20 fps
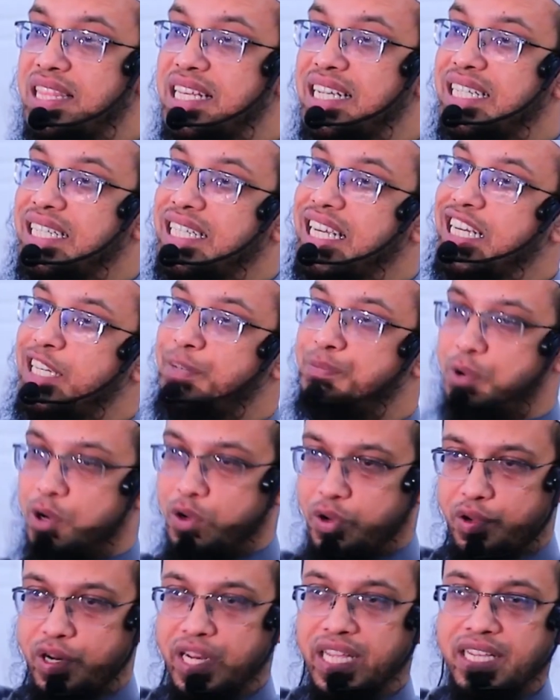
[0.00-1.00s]
রাতের শেষ
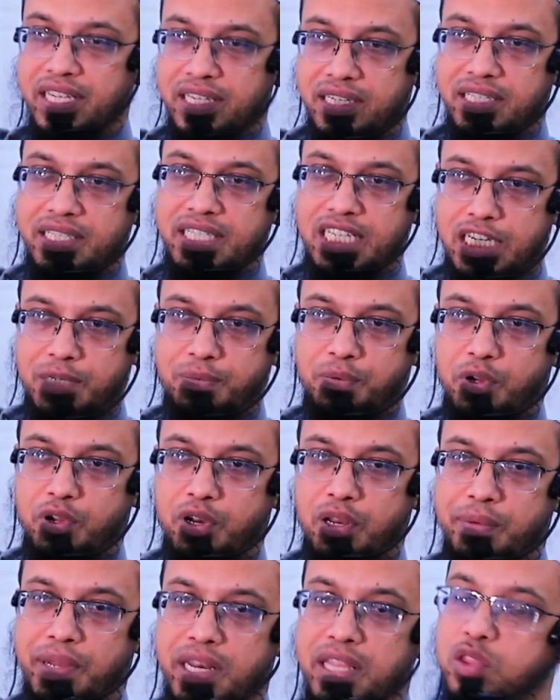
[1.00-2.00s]
প্রহরে শেষ
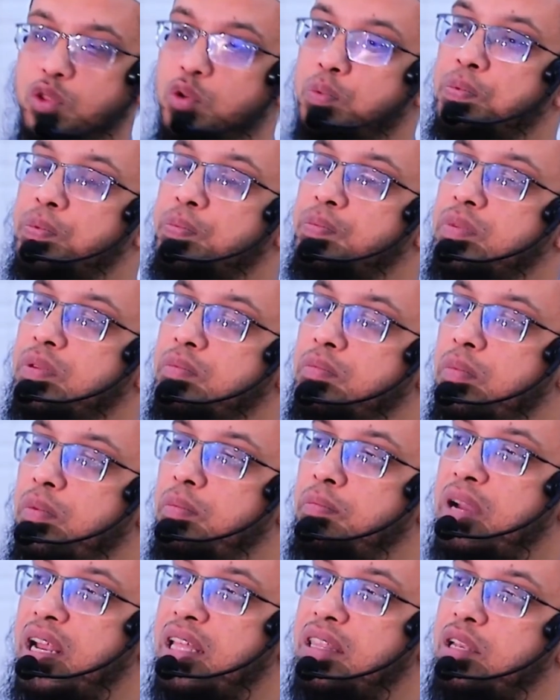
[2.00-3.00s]
প্রহরে মানে দু
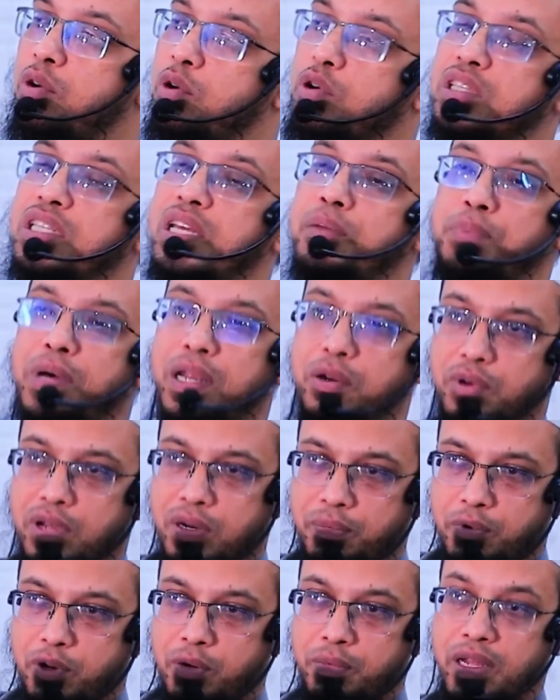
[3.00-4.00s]
রাতের অর্ধেক পার
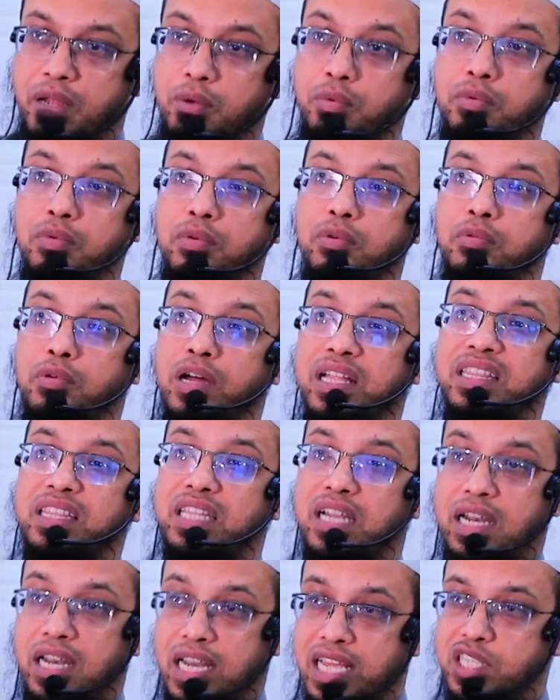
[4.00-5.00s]
হওয়ার পর বা ওয়ান
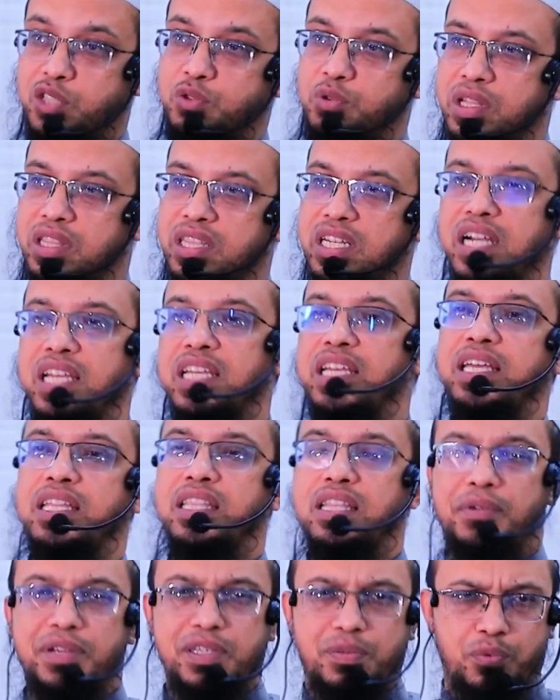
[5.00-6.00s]
থার্ড লাস্ট ওয়ান থার্ডে গিয়ে
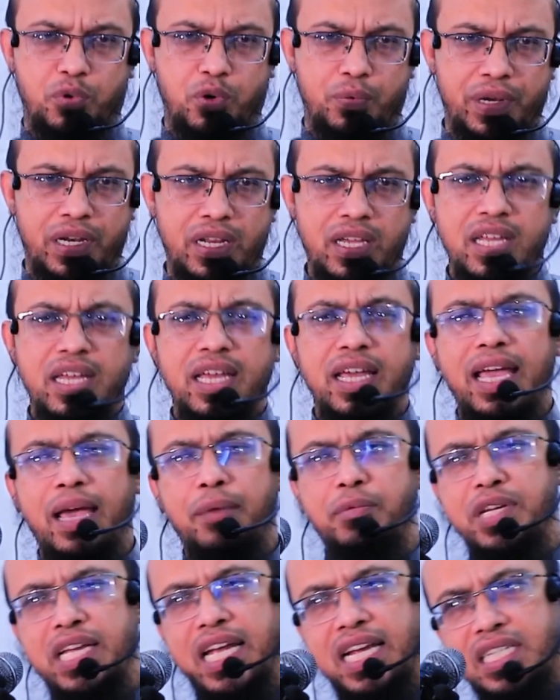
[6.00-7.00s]
নামাজ পড়বেন
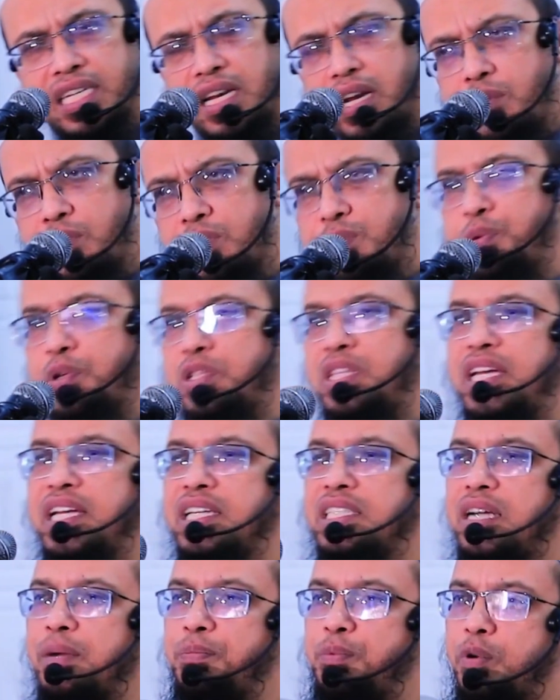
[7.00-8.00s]
এমনকি এশার নামাজ পড়
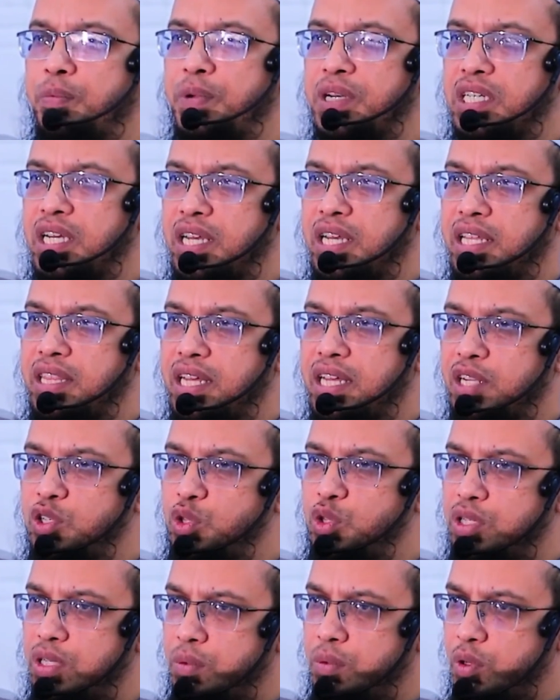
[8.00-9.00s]
থেকে যা পড়বেন সেটাই
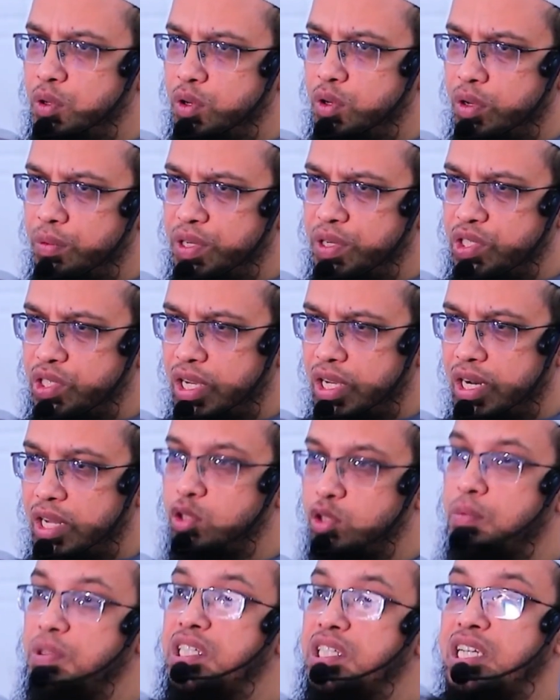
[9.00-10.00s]
তাহাজুদ হিসেবে গণ্য হবে
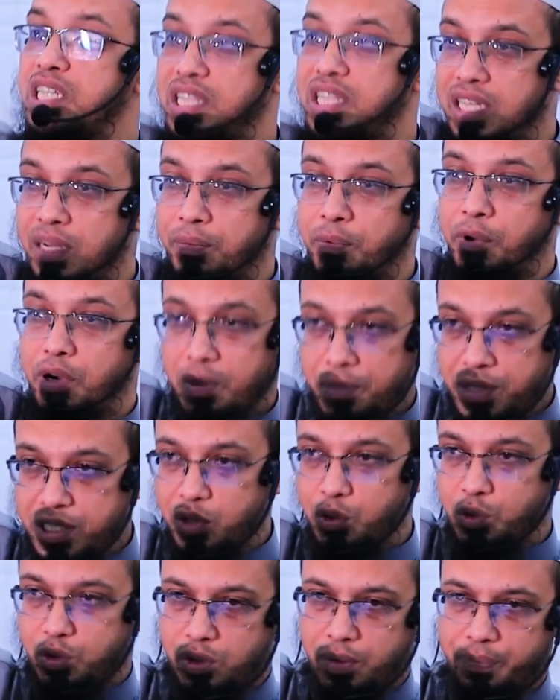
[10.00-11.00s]
ইনশাল্লাহ তবে শেষের দিকে পড়াটা
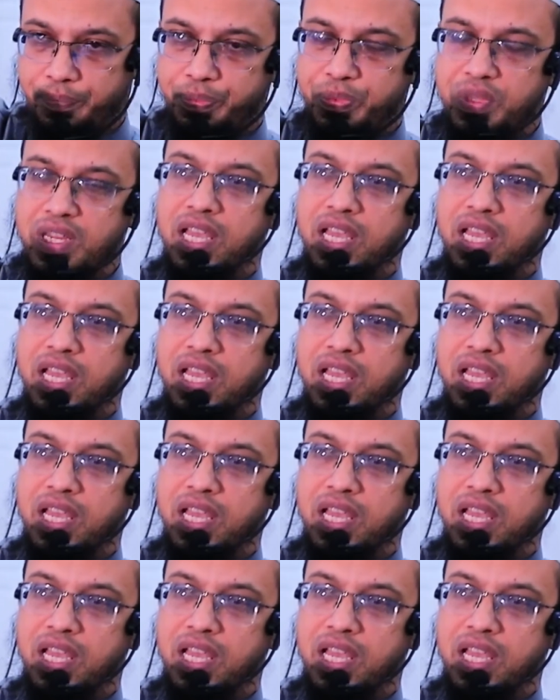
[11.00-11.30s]
বেশি উত্তম